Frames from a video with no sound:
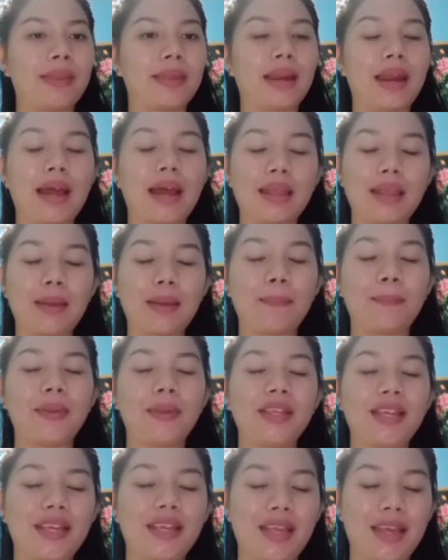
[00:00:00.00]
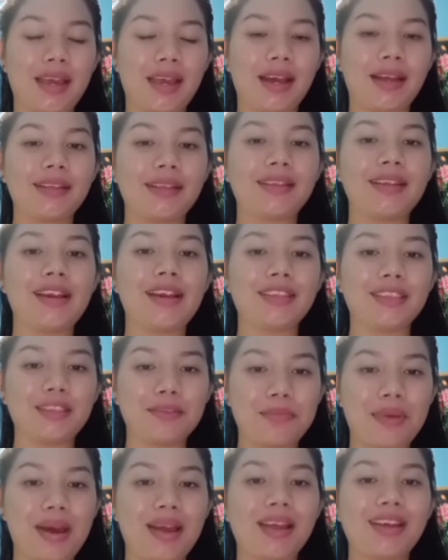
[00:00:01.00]
terhadap pendidikannya
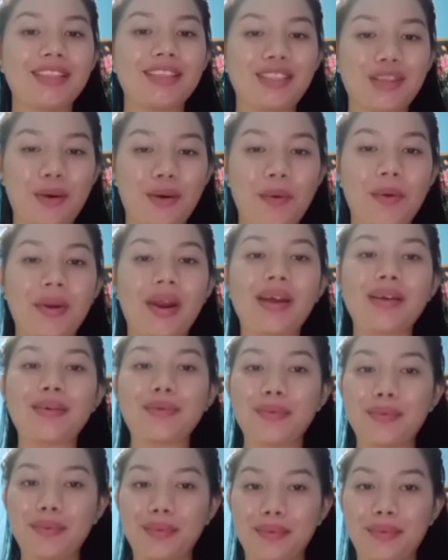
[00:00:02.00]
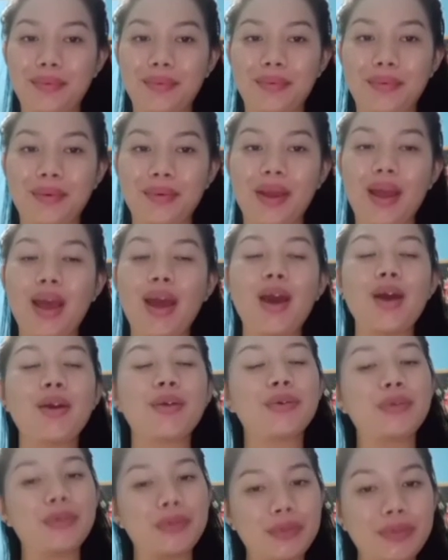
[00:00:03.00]
sebagai seorang guru.
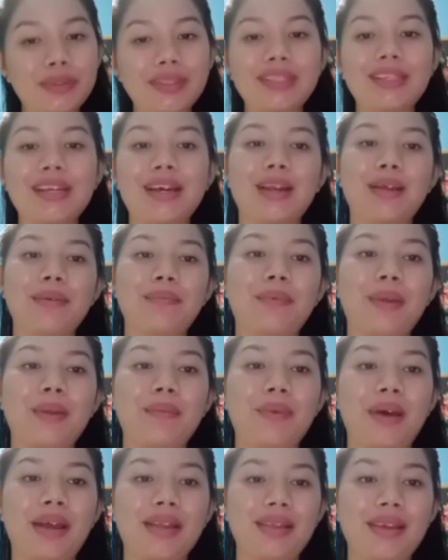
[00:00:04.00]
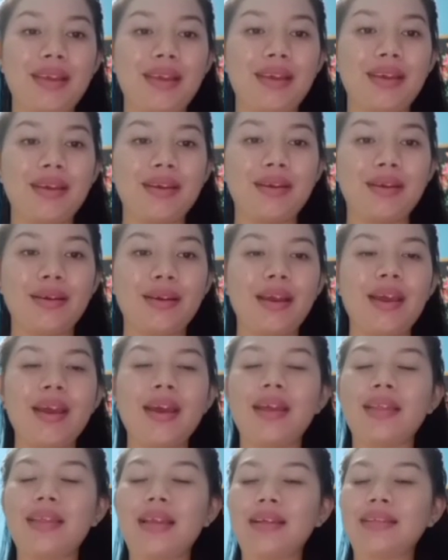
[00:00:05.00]
Guru secara pribadi
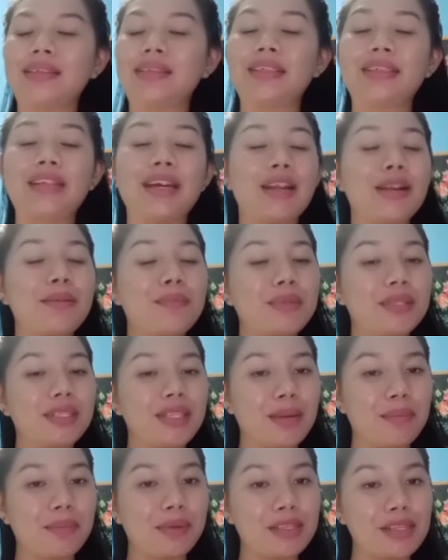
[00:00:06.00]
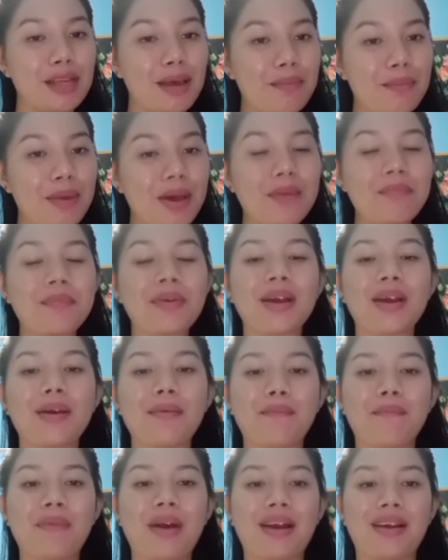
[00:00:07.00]
dan secara bersama-sama
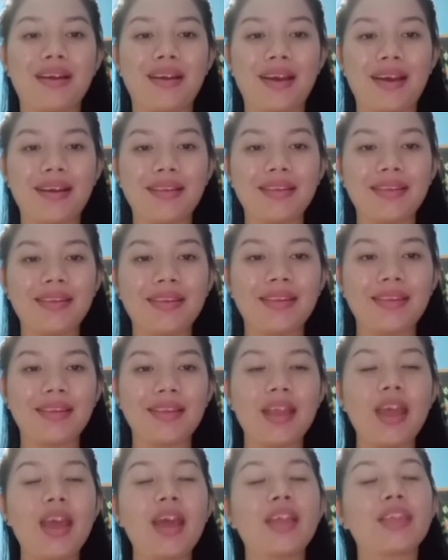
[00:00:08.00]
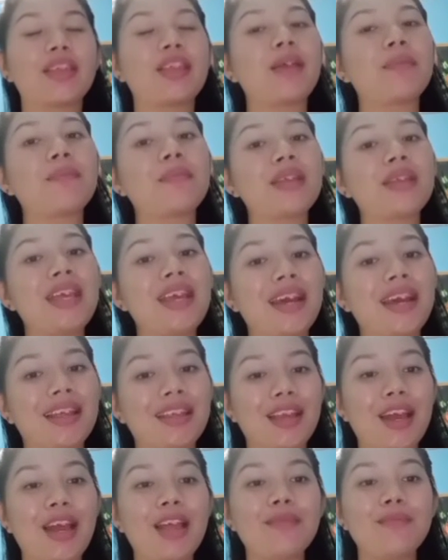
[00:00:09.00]
mengembangkan dan
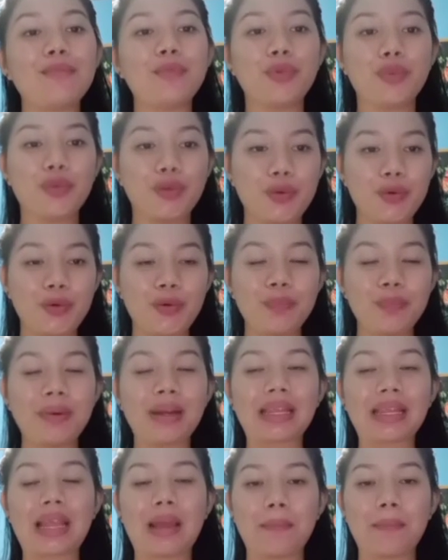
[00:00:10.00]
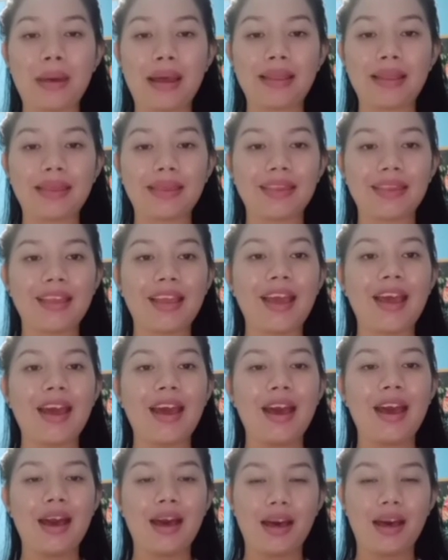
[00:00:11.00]
meningkatkan mutu martabat
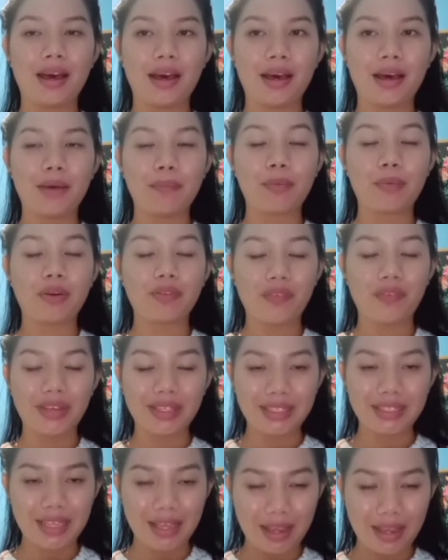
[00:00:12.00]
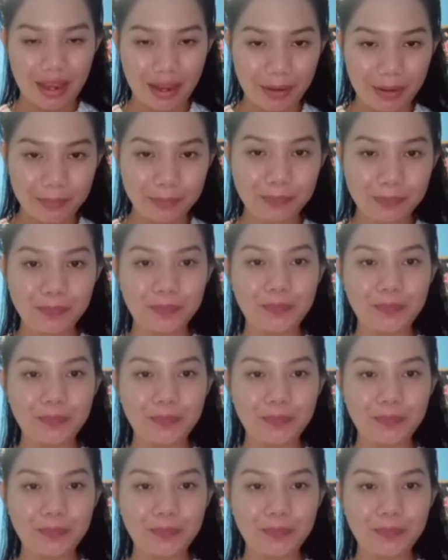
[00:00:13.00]
uh, profesinya.